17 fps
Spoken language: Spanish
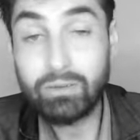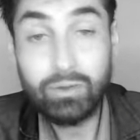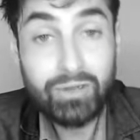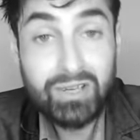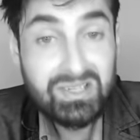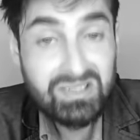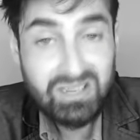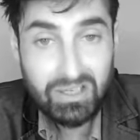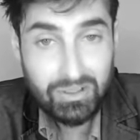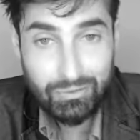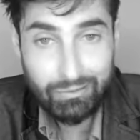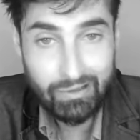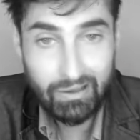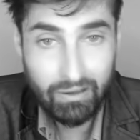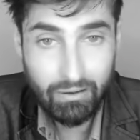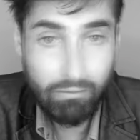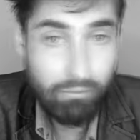No dice eso el
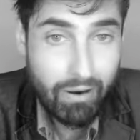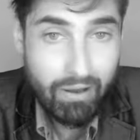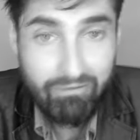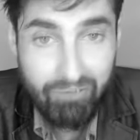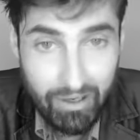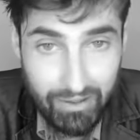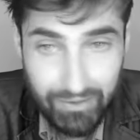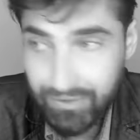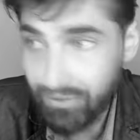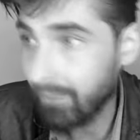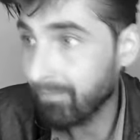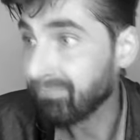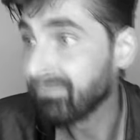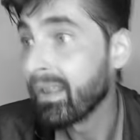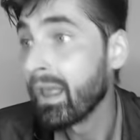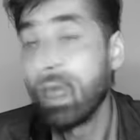DNU, es falso.